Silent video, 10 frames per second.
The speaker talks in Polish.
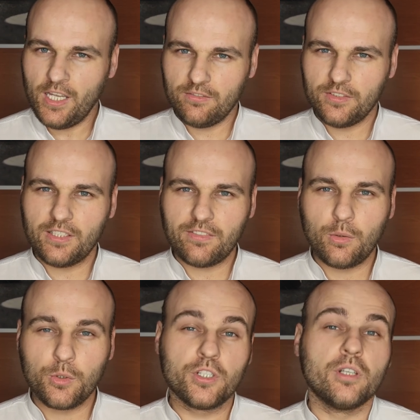
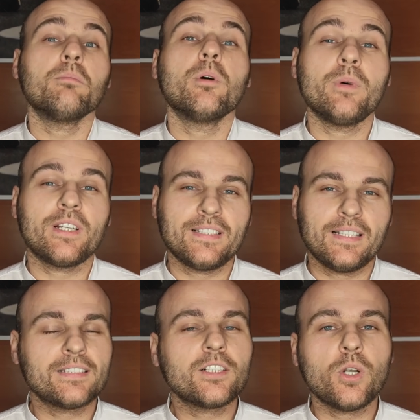Wydawało się, bo
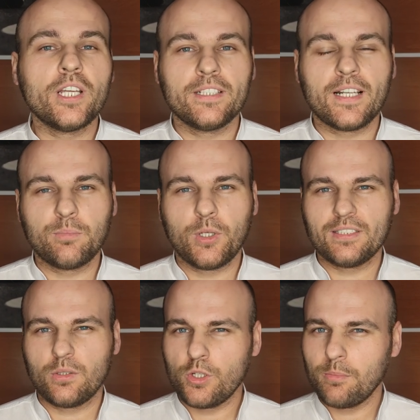Mercedes kolejny raz
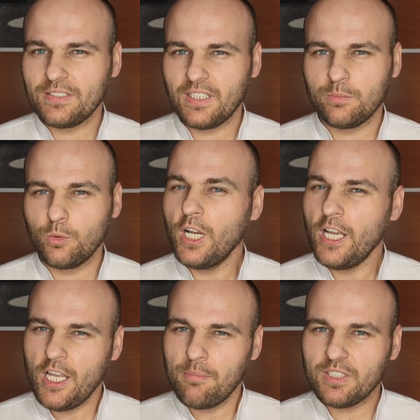pokazał, że ma zespół.
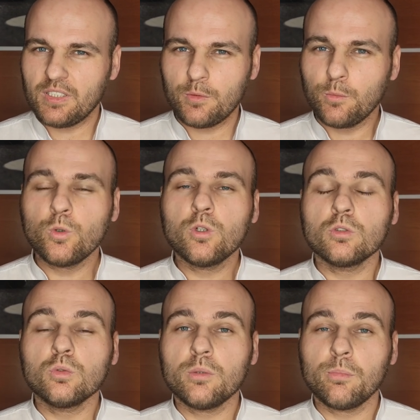Ma zespół,
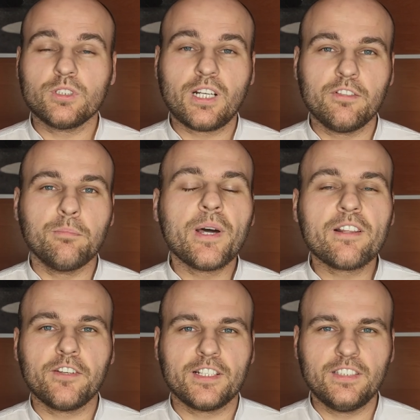który potrafi
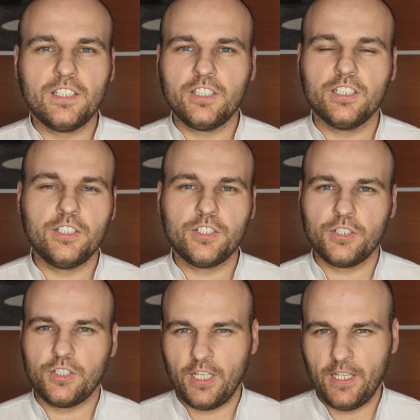perfekcyjnie
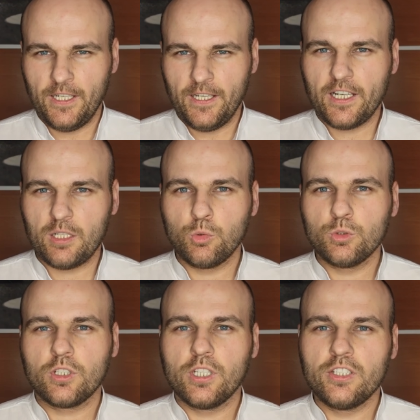liczyć. Red Bull z
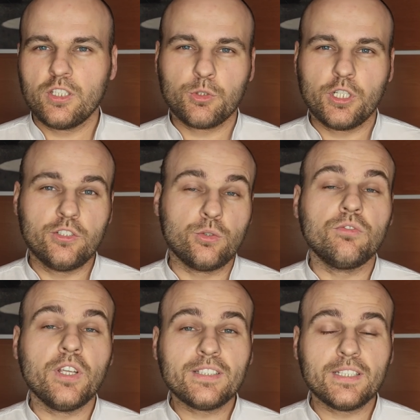kolei się przeliczył.
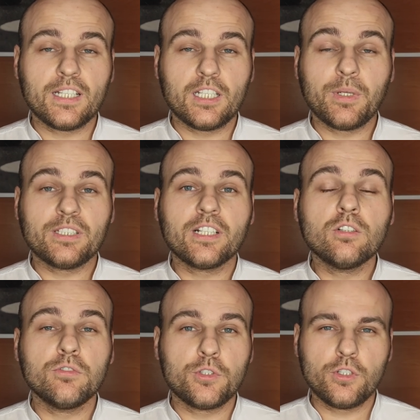Więcej na temat tego
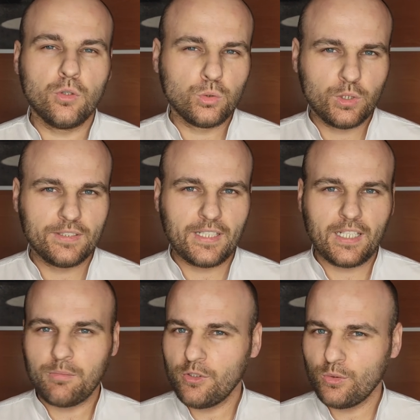wyścigu, który za
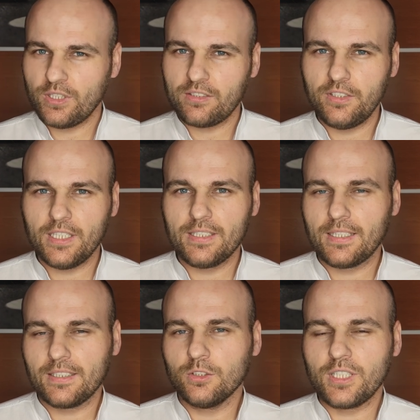nami już za chwilę,
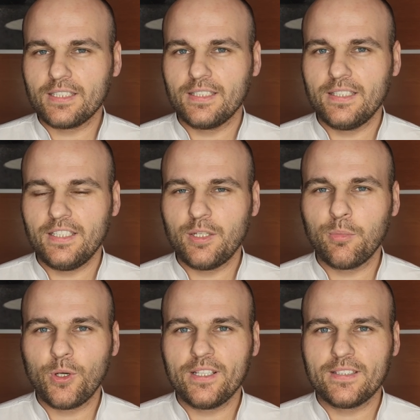dlatego tradycyjnie
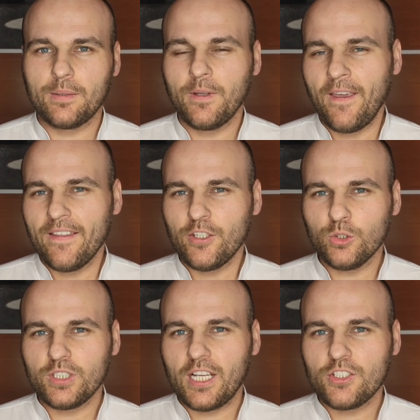polecam nie
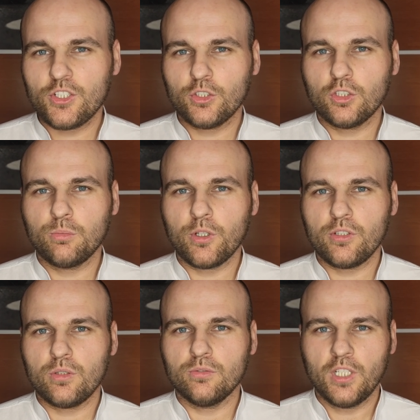oddalać się od
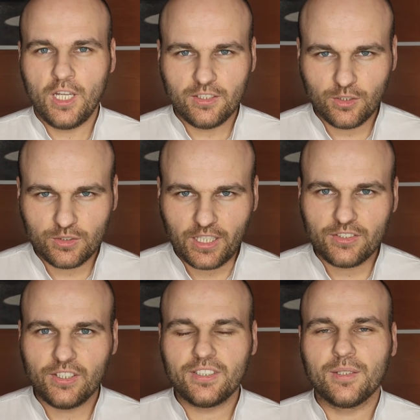odbiorników.
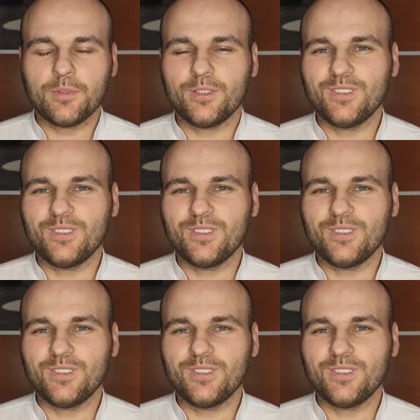Zostańcie ze mną.